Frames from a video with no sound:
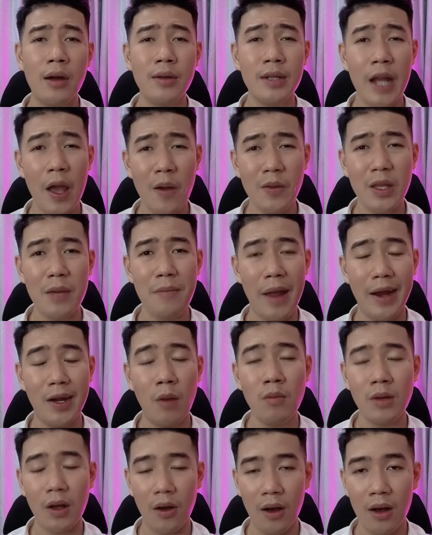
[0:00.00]
nếu như mẹ
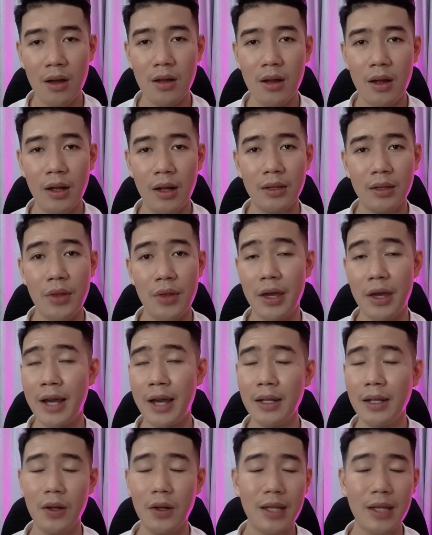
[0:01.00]
đóng cửa thì
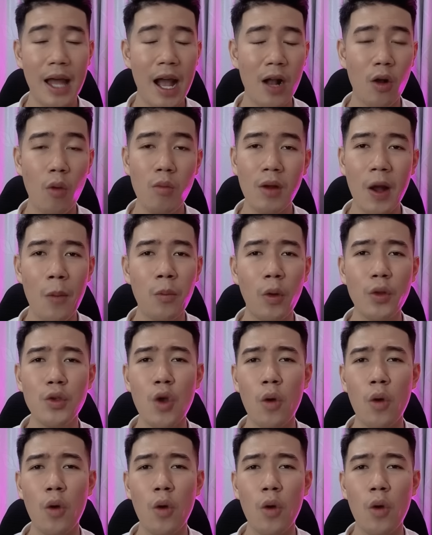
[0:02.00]
khách người ta cũng không có